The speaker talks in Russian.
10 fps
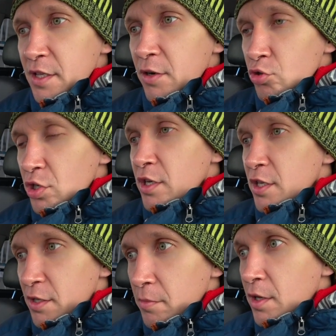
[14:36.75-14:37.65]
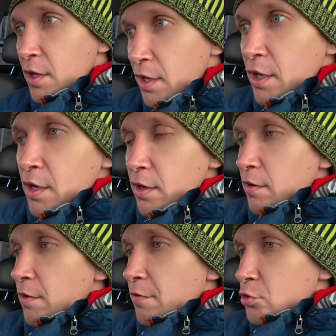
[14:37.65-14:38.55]
да, уже когда там
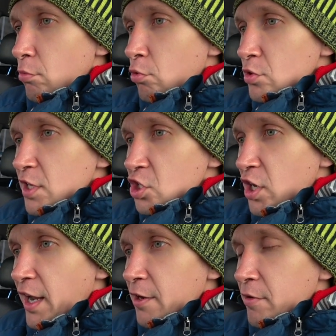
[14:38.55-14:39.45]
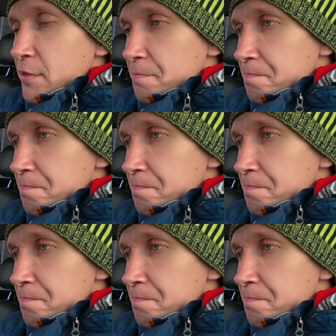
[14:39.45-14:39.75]
э, все будет зашкаливать.